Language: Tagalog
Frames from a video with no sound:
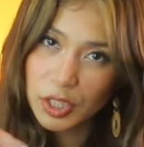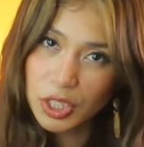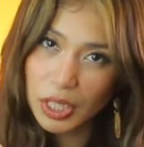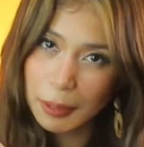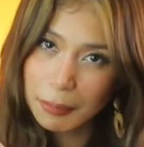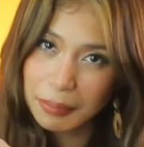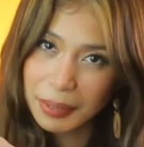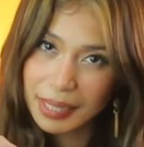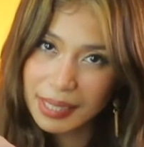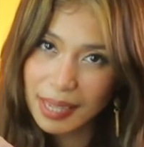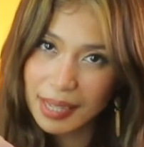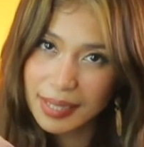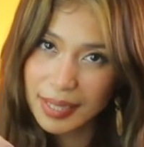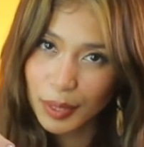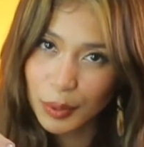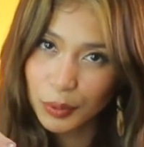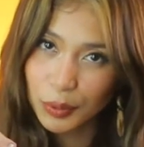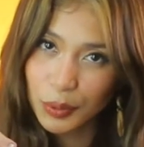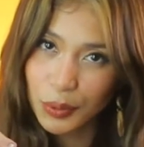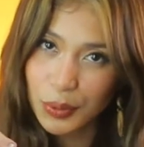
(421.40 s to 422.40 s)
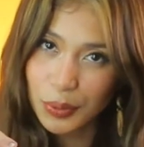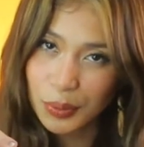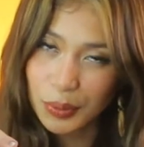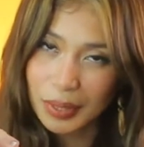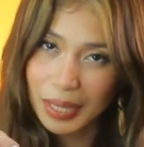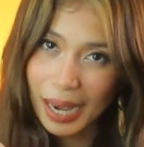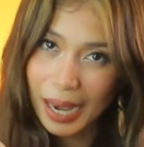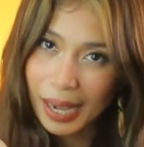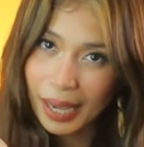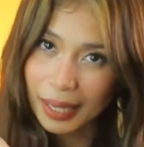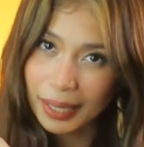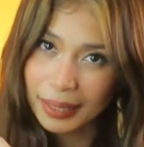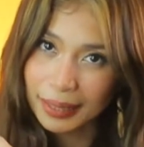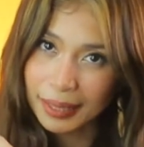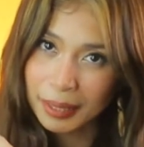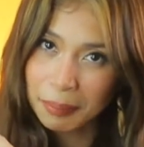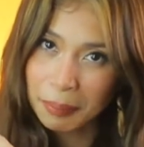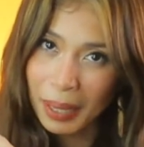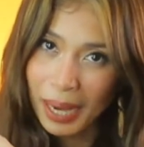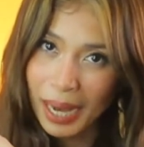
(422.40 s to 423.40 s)
syempre, sasagot yung guy, ba?
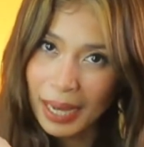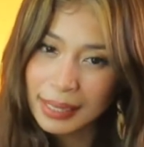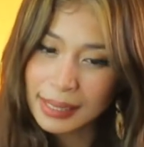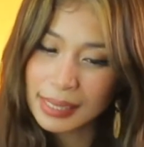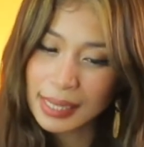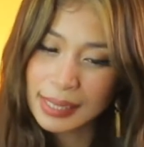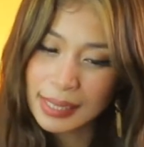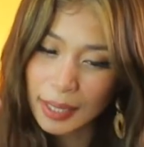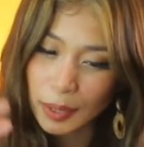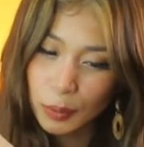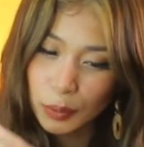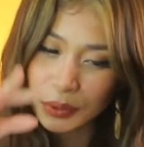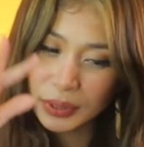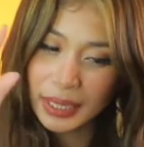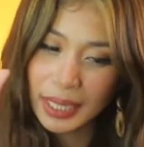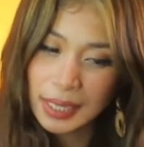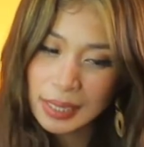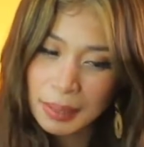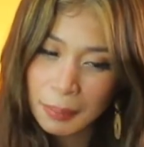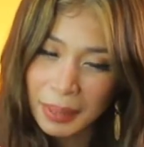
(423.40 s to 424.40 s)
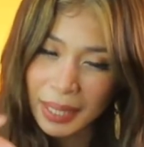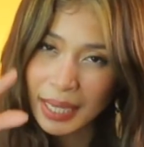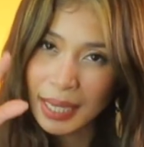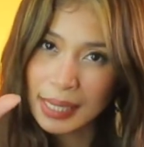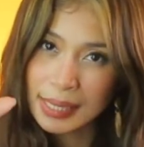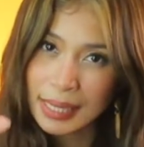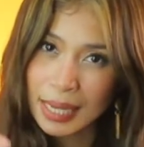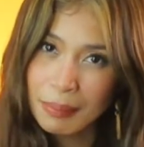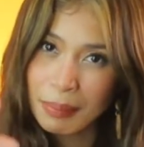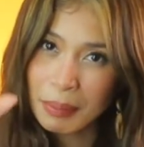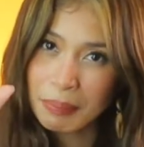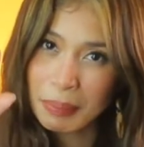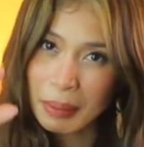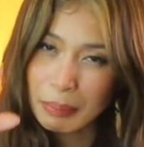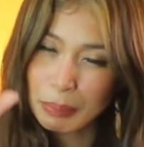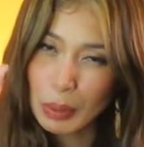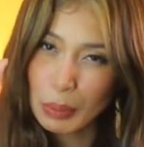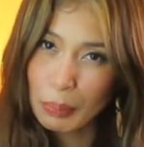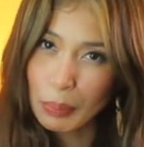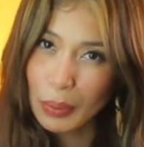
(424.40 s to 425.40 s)
Diba? Sasagot yan na may kasamang
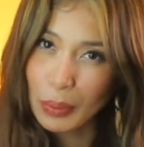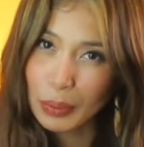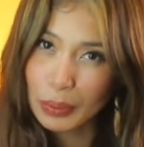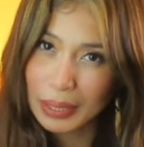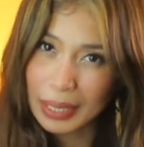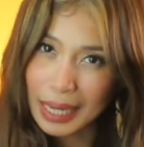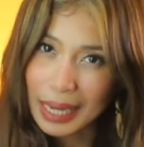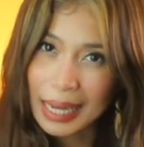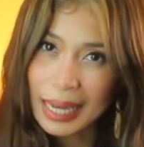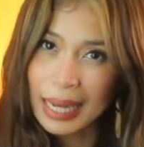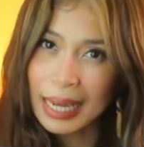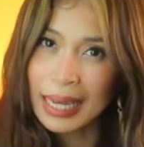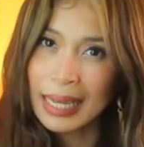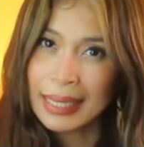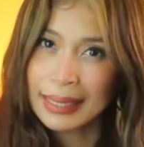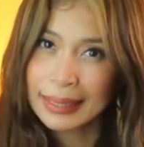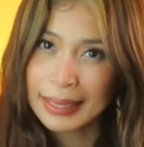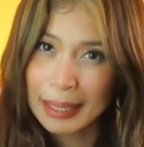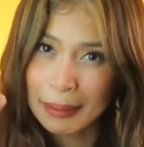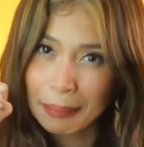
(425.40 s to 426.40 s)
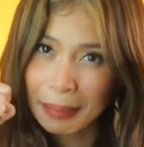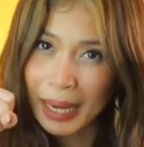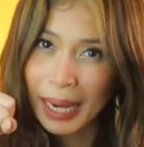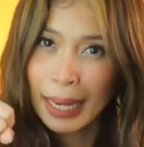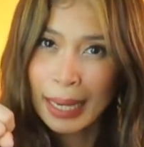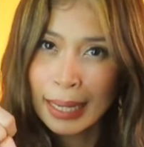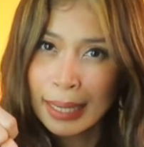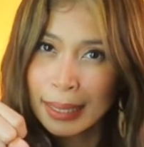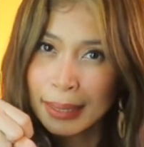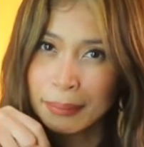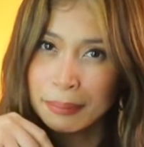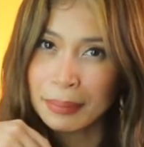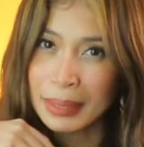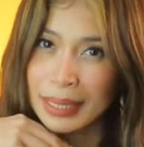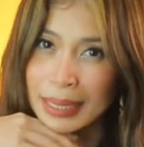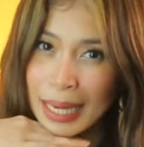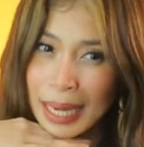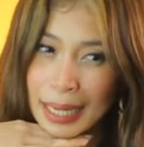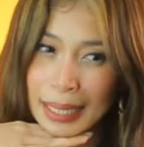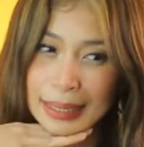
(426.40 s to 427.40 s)
pambobola, ba? Diba?
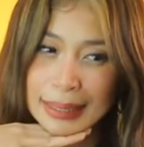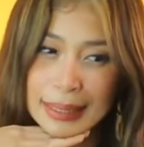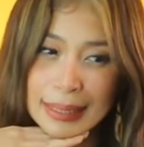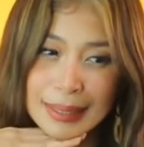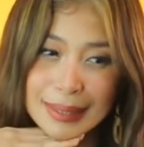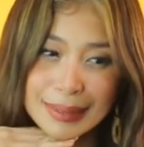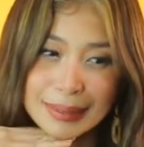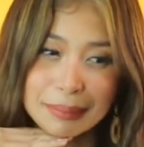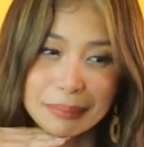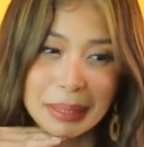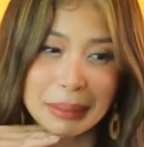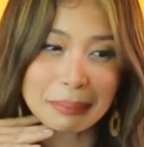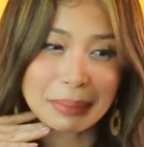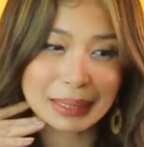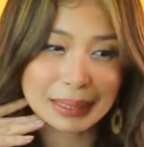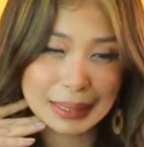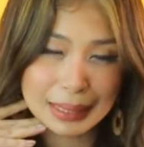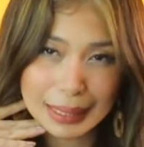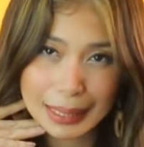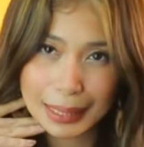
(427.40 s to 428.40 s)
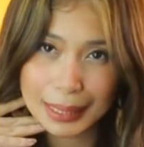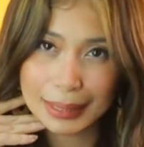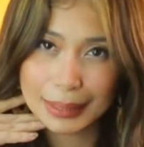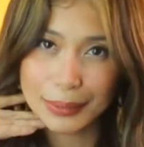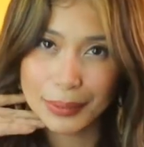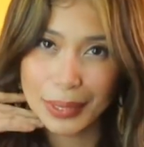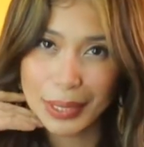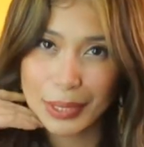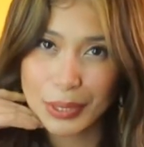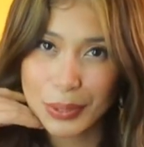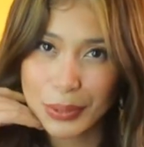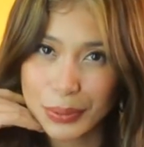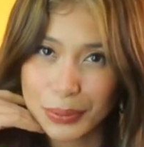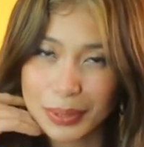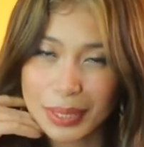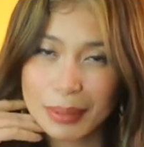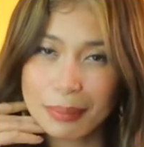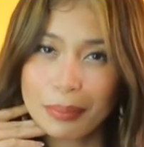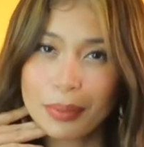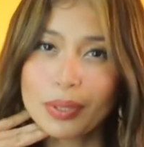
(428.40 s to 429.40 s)
Bigla ka niyang babatiin yung
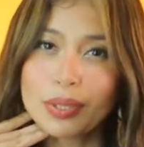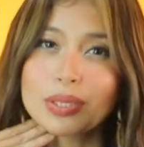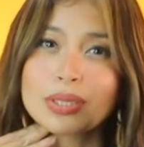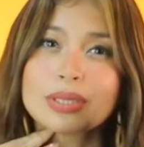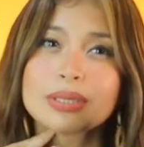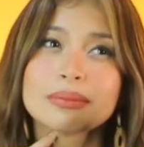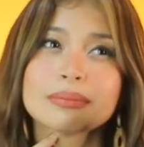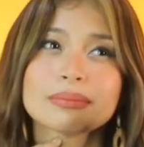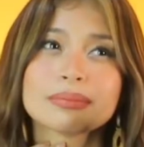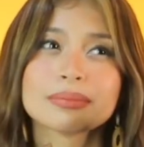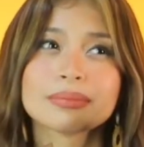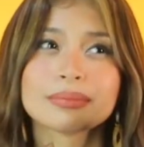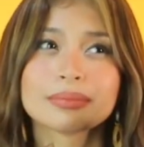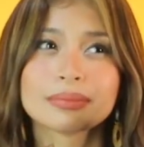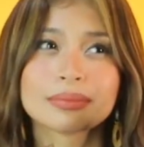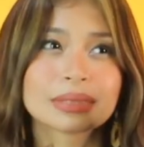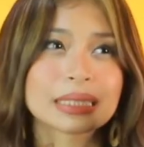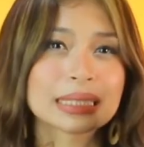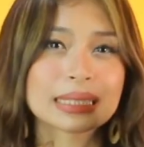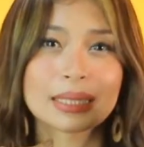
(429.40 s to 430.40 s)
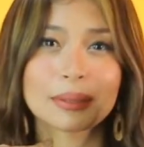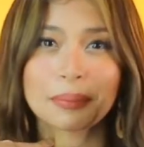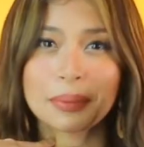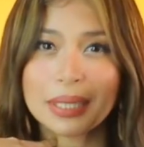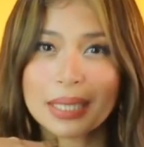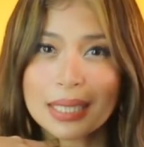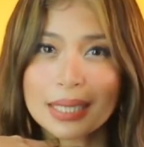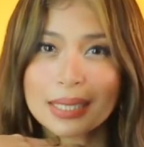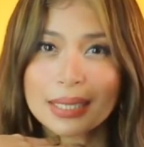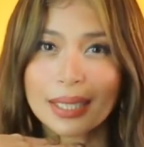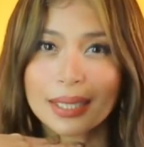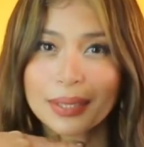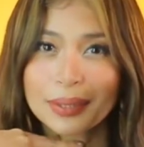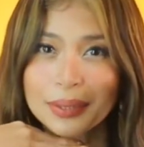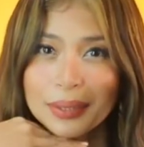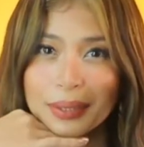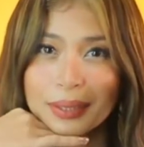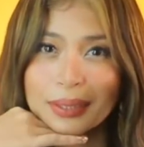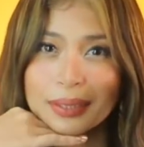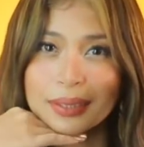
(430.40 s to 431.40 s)
itsura mo. Sabihin niya sa'yo,